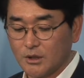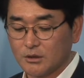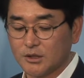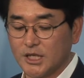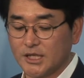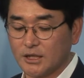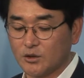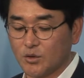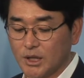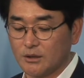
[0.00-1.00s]
그 재산
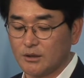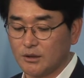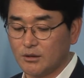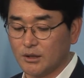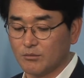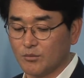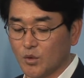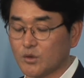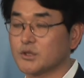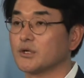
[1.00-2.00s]
또한 이러한
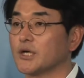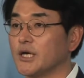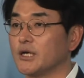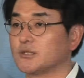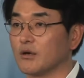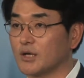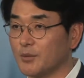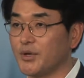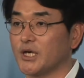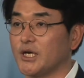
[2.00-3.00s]
목적에
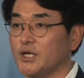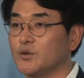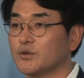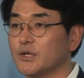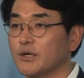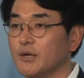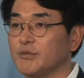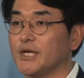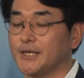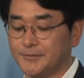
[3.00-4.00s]
적합하게 이용되어야 합니다.